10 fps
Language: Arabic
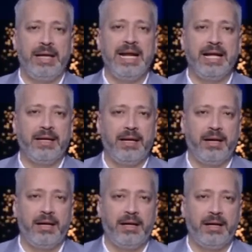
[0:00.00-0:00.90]
الى
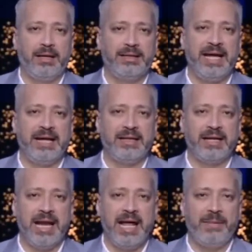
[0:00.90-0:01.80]
آه، سياده
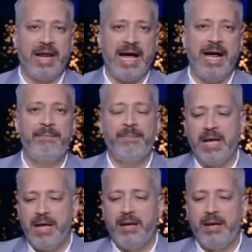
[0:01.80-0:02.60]
النائب العام